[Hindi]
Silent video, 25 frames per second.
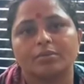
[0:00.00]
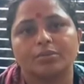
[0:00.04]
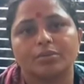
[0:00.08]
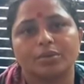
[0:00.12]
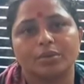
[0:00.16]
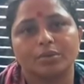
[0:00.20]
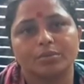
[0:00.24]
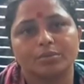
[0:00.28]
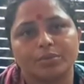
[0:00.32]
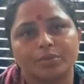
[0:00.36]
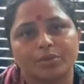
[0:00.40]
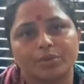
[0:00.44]

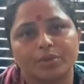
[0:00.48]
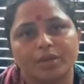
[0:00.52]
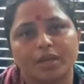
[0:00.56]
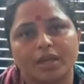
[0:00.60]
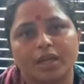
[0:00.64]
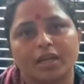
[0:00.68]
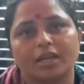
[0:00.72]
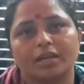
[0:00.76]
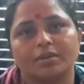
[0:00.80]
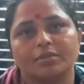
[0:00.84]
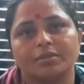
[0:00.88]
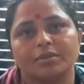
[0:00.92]
पूनम
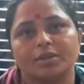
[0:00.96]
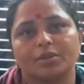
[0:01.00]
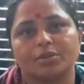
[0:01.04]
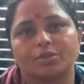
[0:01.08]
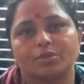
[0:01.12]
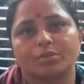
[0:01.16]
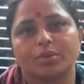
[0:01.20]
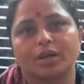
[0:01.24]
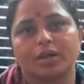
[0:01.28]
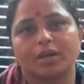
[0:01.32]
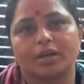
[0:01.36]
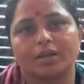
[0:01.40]
पोखरियाल ने मेरे
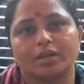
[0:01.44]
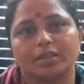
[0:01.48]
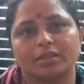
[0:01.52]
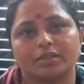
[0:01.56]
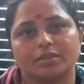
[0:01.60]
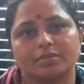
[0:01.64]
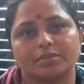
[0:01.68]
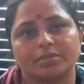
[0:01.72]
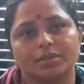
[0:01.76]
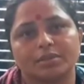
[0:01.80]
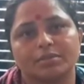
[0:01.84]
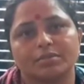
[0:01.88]
को मारा
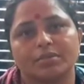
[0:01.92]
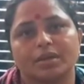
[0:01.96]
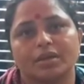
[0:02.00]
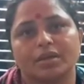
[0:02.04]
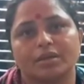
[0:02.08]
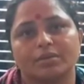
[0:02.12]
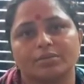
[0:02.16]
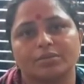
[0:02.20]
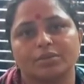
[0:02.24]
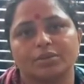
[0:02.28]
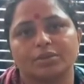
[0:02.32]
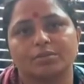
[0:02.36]
सबने
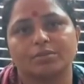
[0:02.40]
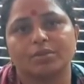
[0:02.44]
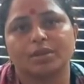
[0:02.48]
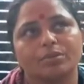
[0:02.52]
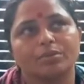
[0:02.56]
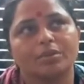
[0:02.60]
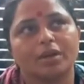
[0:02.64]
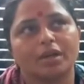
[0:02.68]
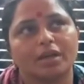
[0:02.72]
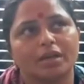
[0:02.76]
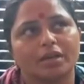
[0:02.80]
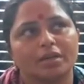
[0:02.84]
मारा मुझे मेरे को
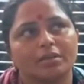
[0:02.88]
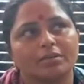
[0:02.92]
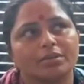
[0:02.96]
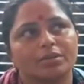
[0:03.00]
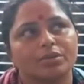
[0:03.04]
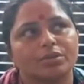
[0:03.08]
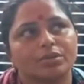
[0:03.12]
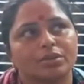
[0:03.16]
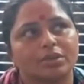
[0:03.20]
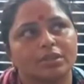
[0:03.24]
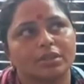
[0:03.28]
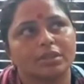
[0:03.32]
मारने में
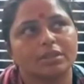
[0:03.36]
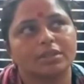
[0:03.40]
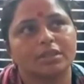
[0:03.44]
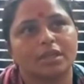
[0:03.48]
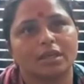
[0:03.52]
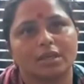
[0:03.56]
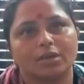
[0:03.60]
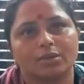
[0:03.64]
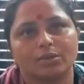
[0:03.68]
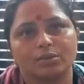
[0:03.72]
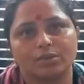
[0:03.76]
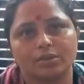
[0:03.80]
तो तीन
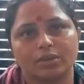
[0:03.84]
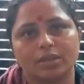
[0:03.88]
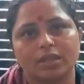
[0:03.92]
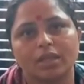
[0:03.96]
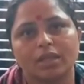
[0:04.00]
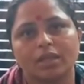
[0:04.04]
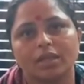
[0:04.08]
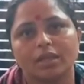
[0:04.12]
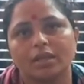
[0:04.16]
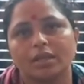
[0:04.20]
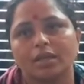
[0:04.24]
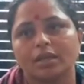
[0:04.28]
चार लोग
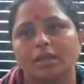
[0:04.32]
थे